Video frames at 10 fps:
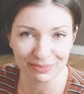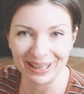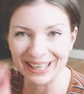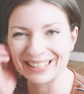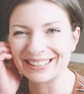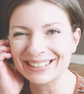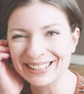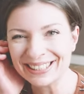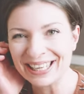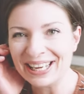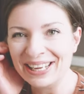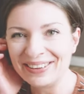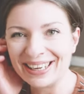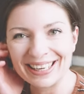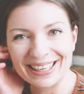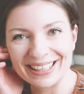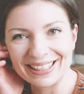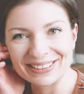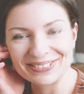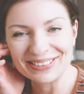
gemacht. Wir hatten allerdings so ein